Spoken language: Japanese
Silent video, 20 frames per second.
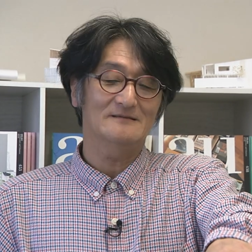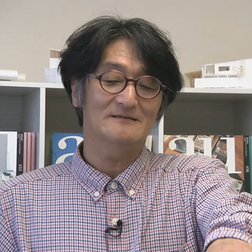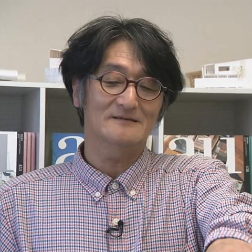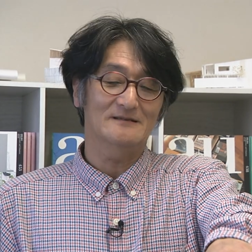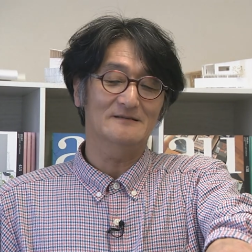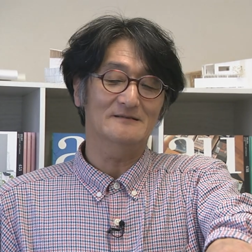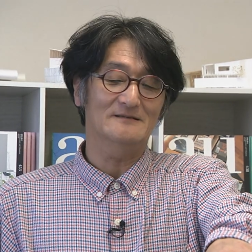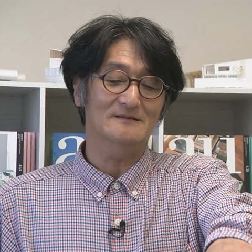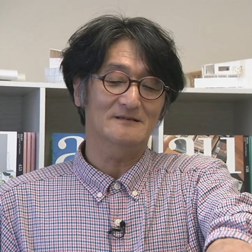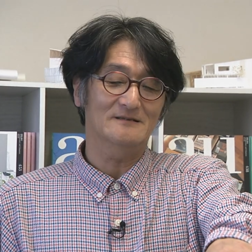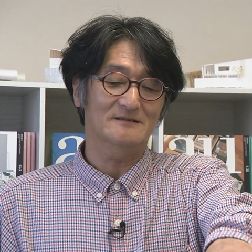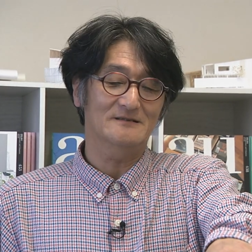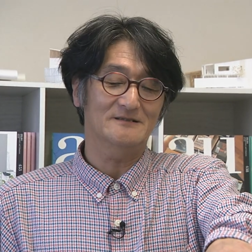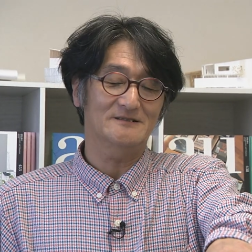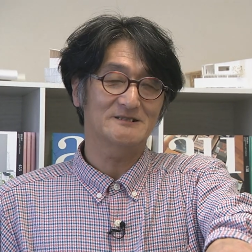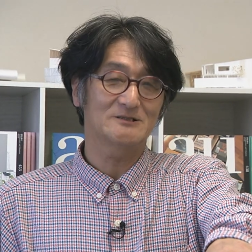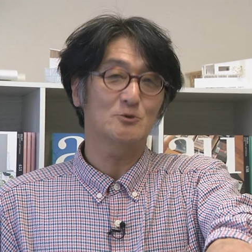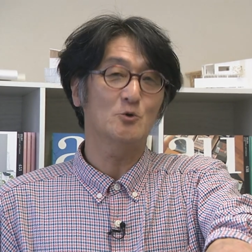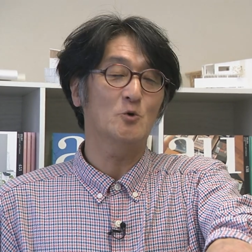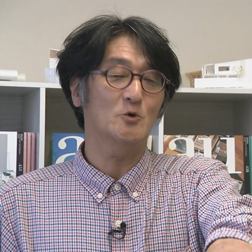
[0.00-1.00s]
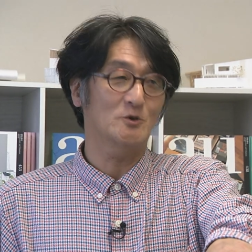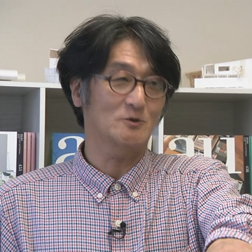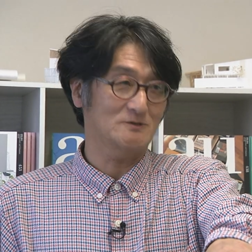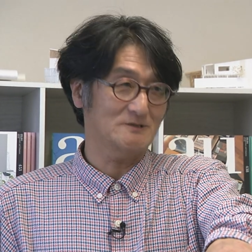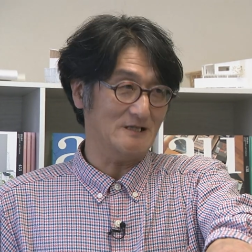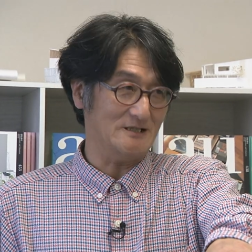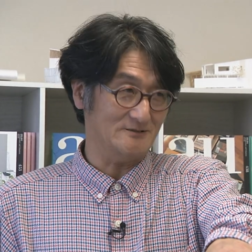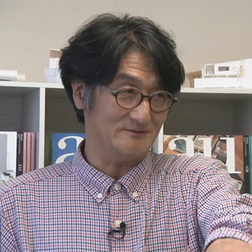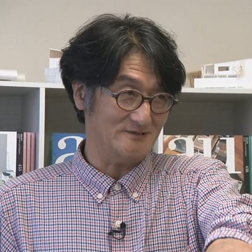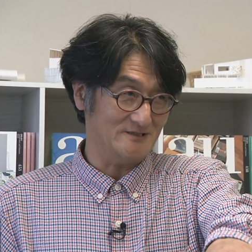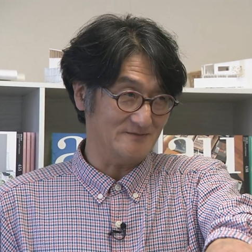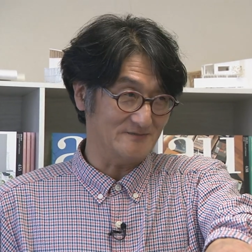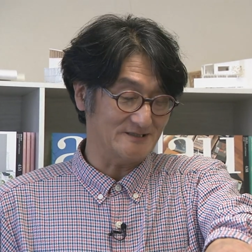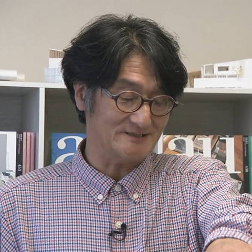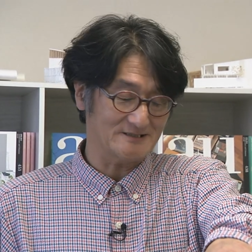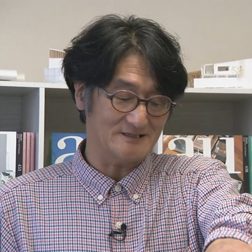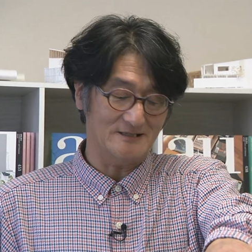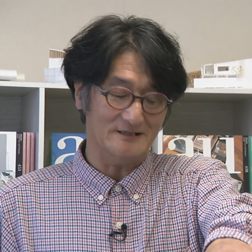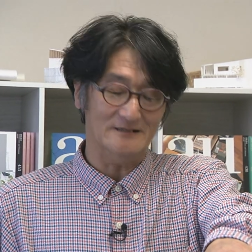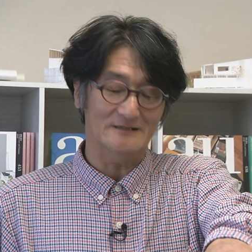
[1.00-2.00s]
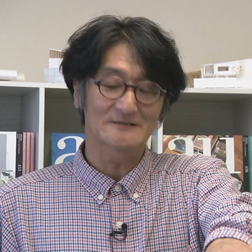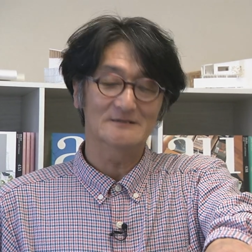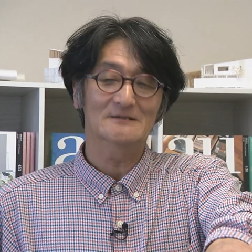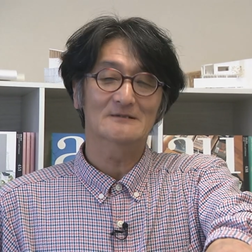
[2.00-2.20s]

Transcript: えー、思考力があるといいますか